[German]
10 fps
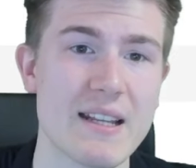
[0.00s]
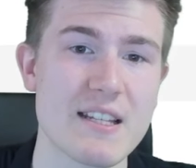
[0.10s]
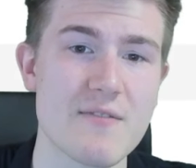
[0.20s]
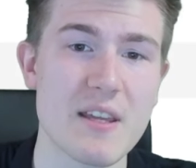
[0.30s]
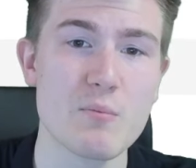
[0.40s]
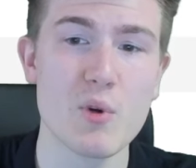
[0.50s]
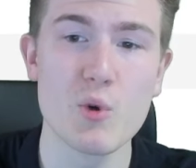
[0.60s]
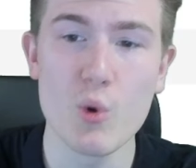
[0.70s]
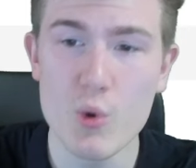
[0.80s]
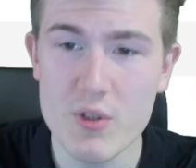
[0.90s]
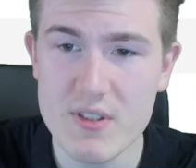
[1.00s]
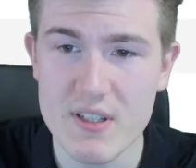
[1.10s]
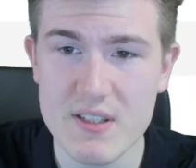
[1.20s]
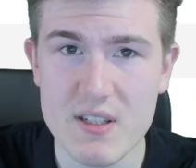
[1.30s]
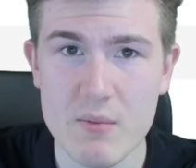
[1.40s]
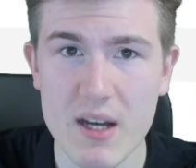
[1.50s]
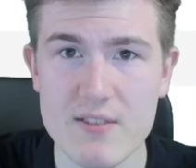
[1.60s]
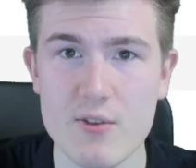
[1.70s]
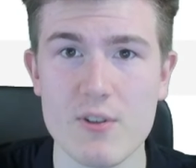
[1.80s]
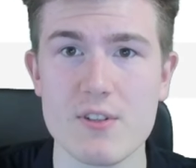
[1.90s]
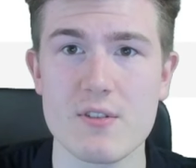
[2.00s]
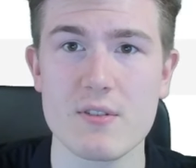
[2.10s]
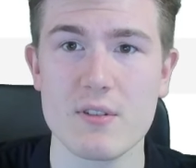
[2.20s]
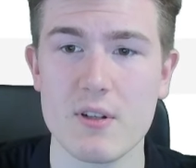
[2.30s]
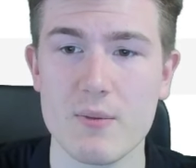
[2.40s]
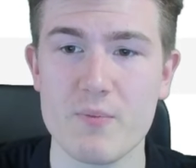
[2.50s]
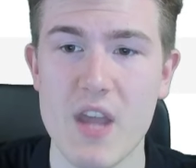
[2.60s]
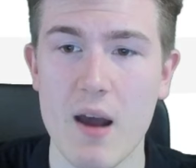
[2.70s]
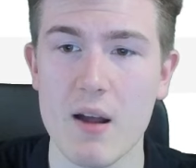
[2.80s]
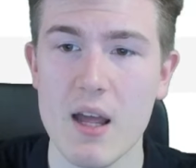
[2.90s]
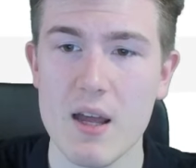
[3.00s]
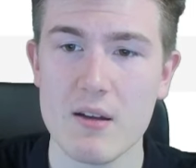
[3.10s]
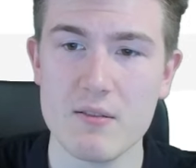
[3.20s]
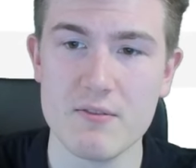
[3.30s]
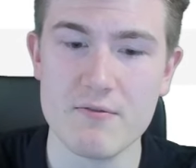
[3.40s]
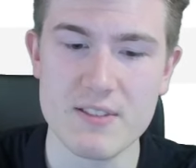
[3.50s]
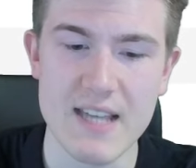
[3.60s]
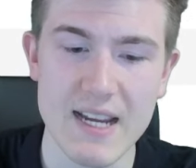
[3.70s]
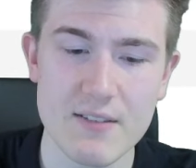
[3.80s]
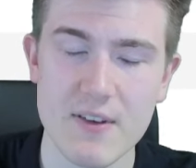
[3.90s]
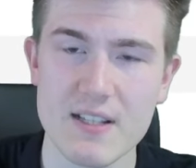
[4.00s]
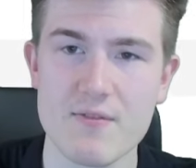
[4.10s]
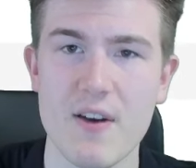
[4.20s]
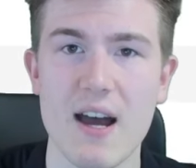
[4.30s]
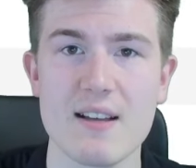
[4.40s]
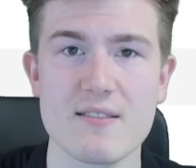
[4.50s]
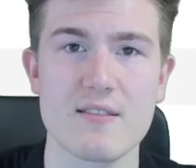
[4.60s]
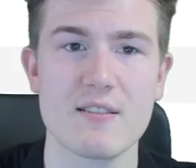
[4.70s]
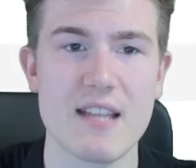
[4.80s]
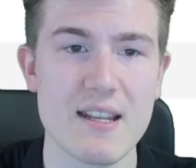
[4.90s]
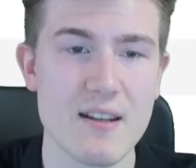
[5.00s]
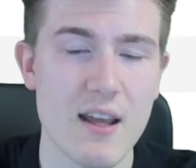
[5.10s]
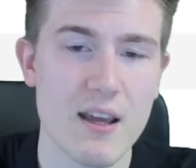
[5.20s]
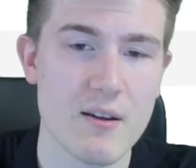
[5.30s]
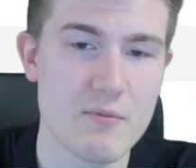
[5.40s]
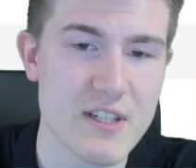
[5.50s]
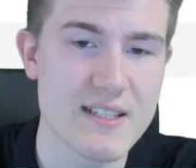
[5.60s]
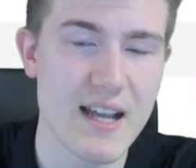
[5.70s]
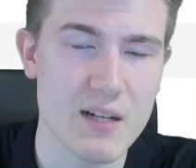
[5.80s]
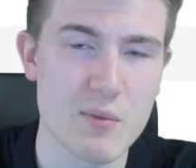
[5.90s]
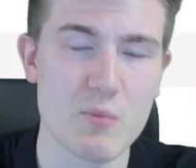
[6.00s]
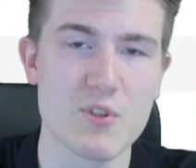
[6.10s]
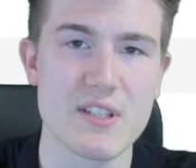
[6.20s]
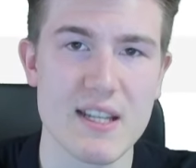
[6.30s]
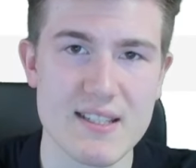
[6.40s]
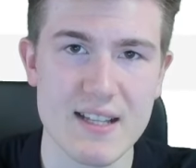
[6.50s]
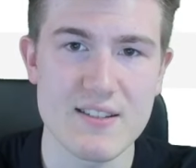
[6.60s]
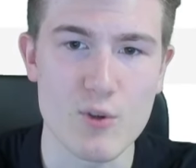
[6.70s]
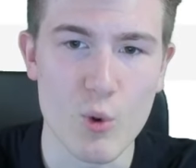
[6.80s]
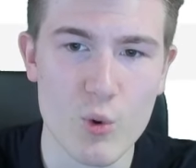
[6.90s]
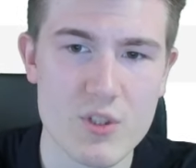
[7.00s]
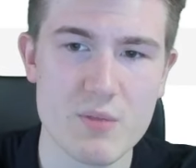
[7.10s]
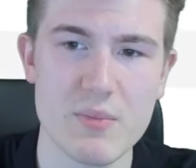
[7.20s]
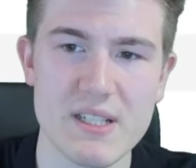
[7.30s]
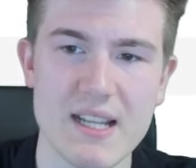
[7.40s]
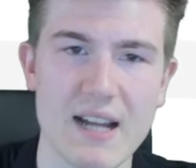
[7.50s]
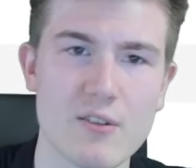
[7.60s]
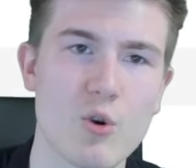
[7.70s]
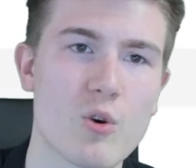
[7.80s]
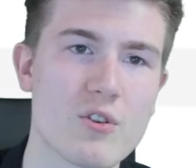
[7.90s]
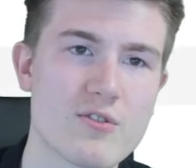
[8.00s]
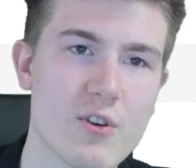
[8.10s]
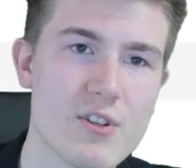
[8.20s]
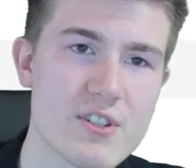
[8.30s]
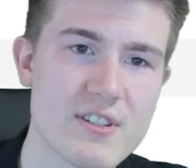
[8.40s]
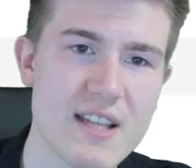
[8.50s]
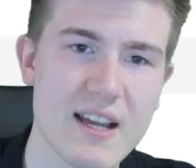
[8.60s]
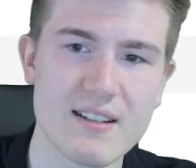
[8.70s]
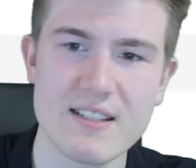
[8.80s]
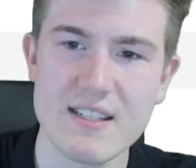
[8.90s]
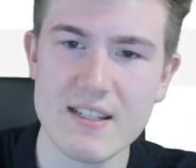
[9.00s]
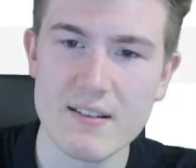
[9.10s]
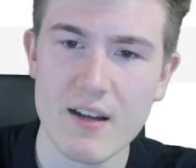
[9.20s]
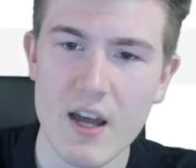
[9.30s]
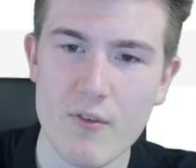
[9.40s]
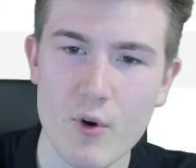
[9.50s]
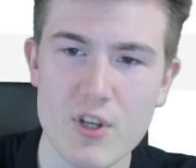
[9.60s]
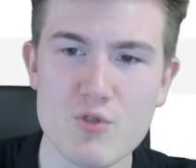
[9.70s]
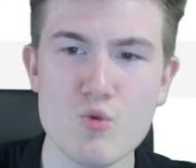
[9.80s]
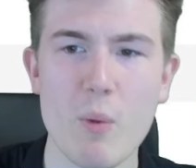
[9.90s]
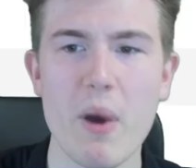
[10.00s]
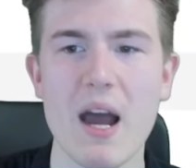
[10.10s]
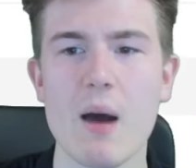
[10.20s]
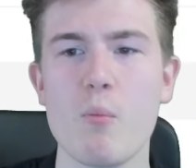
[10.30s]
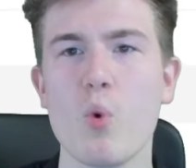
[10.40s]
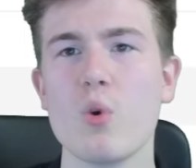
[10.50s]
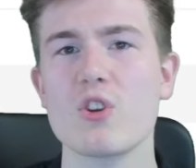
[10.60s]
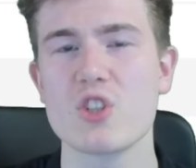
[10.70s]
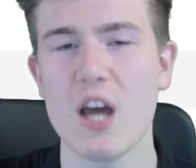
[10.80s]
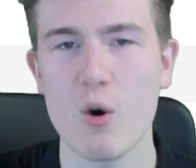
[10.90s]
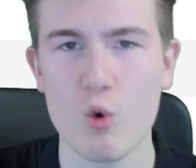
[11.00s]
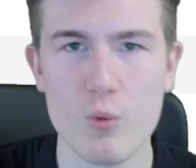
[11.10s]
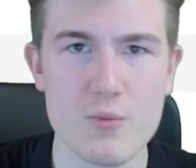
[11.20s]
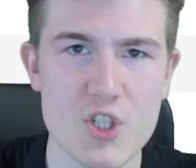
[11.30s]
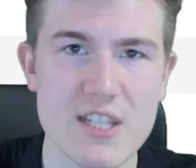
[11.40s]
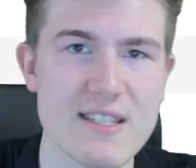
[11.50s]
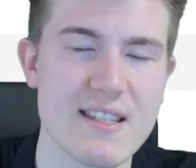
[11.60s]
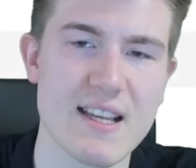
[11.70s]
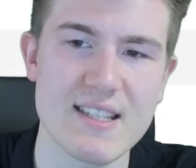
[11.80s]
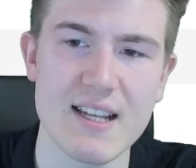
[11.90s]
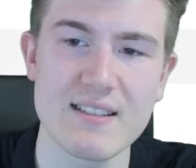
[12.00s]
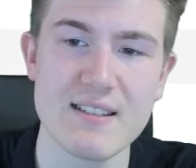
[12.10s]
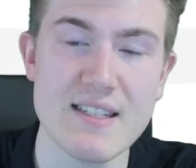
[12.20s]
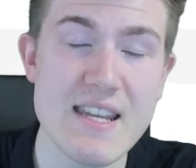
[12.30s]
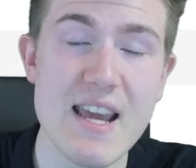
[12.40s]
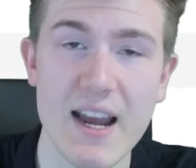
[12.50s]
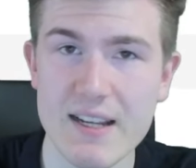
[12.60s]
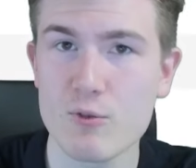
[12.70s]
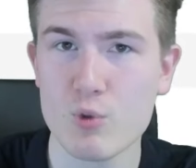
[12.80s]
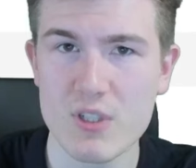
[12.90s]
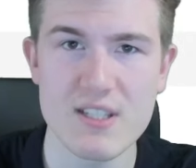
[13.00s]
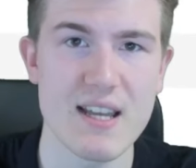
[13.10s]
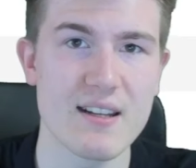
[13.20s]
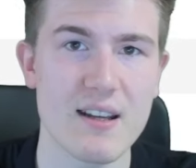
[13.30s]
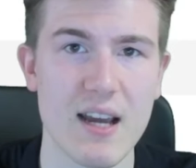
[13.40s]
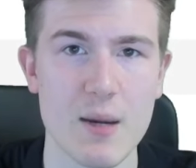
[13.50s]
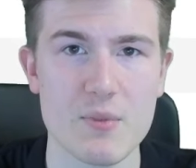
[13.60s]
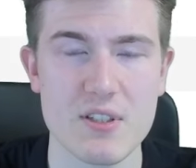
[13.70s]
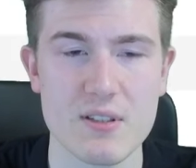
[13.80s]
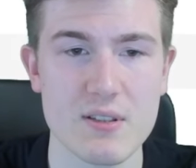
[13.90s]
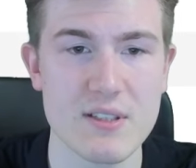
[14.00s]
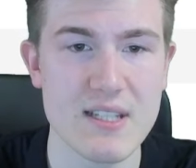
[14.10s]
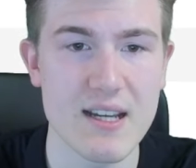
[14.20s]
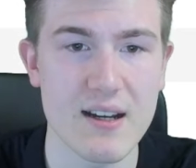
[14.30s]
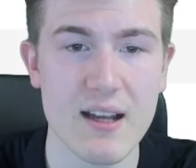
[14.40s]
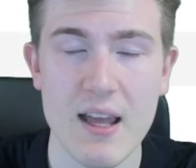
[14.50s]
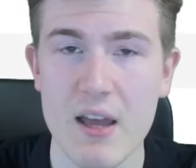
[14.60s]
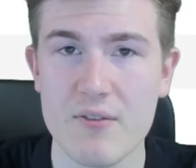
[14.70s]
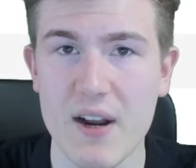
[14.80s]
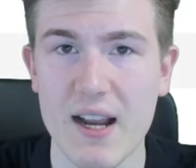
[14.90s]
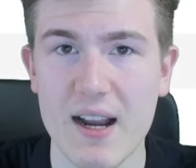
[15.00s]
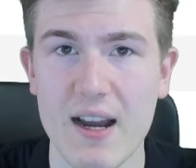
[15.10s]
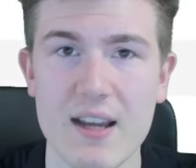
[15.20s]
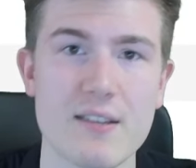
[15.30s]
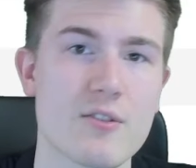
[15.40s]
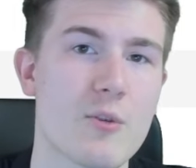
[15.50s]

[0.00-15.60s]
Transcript: Deswegen begrüße ich immer solche, ähm, ja, Seitwärtsphasen, denn wie gesagt, man muss sich das ganze große Bild angucken. Solche Sachen, die hier wirklich nur parabolisch nach oben schießen, das hat nie ein gutes Ende gehabt äh, in der Vergangenheit.